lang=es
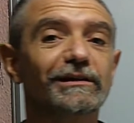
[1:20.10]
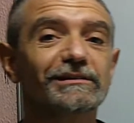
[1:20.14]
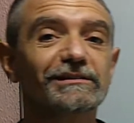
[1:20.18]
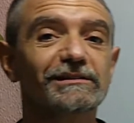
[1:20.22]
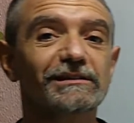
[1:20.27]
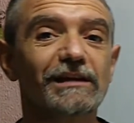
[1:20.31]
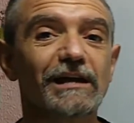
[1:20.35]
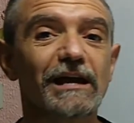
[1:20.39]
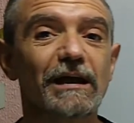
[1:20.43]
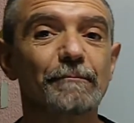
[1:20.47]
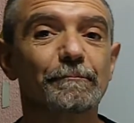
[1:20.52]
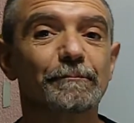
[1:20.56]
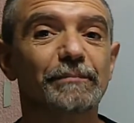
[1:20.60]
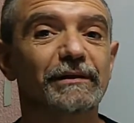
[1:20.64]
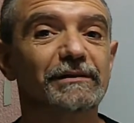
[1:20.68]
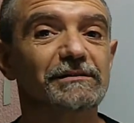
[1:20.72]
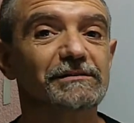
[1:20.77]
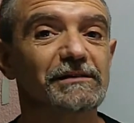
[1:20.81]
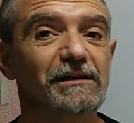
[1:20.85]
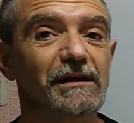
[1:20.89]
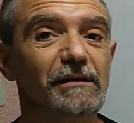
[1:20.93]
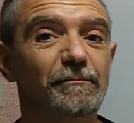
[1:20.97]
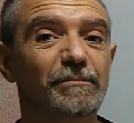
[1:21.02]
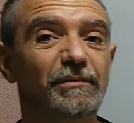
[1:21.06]
siempre,
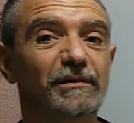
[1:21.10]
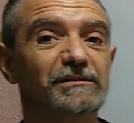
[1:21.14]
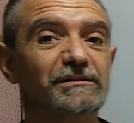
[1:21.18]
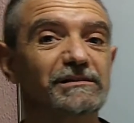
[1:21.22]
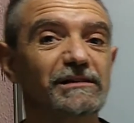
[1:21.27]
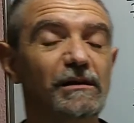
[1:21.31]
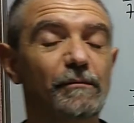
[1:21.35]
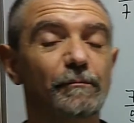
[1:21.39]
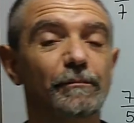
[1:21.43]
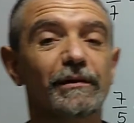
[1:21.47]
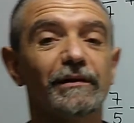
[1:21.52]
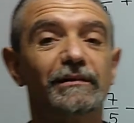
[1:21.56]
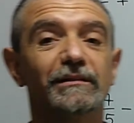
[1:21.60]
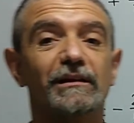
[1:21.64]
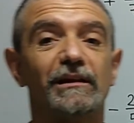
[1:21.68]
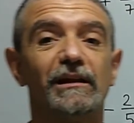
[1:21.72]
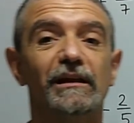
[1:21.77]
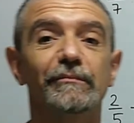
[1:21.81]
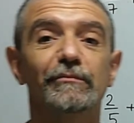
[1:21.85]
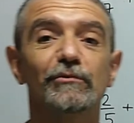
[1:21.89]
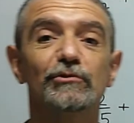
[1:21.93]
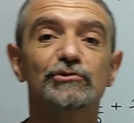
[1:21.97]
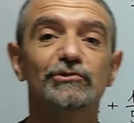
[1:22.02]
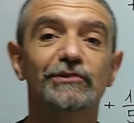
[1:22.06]
siempre, siempre
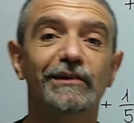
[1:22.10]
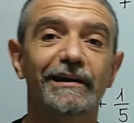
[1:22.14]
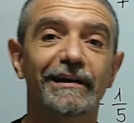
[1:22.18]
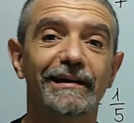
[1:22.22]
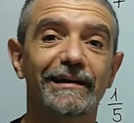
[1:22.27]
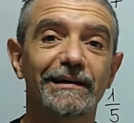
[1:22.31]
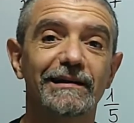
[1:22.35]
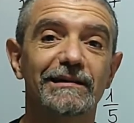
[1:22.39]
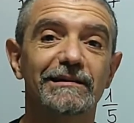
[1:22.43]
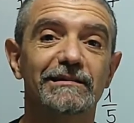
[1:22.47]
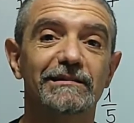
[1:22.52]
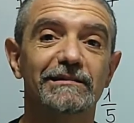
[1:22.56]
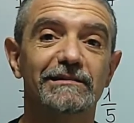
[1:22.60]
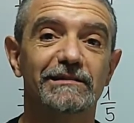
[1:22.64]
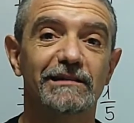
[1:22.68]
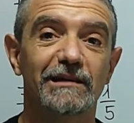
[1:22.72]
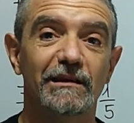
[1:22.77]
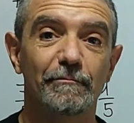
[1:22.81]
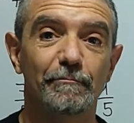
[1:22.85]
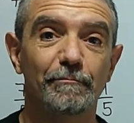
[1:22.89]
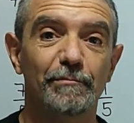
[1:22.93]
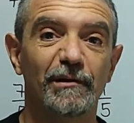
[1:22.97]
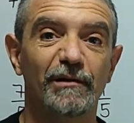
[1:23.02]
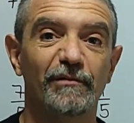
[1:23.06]
tenemos que
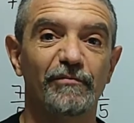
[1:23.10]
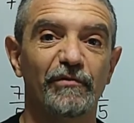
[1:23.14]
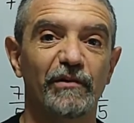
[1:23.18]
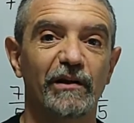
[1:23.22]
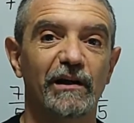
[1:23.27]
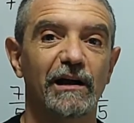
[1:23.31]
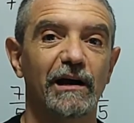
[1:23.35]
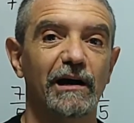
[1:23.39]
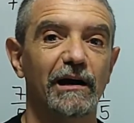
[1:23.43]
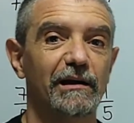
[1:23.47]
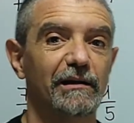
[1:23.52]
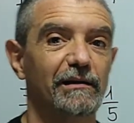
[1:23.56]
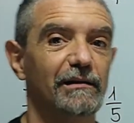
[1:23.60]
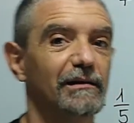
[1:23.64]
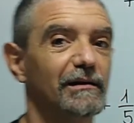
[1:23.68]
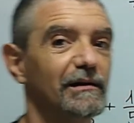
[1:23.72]
simplificar.